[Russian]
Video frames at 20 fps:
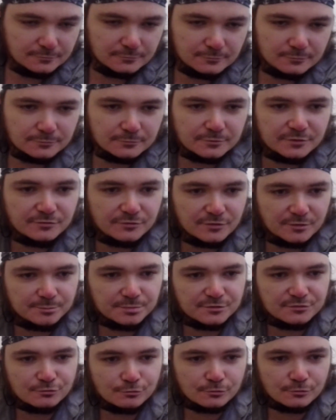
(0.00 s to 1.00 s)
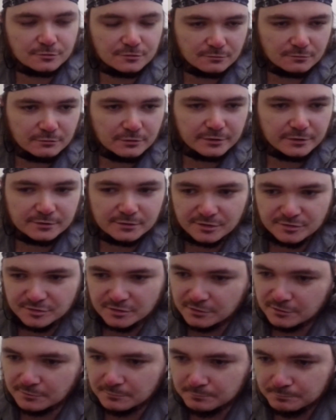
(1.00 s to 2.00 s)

2500 э, лет назад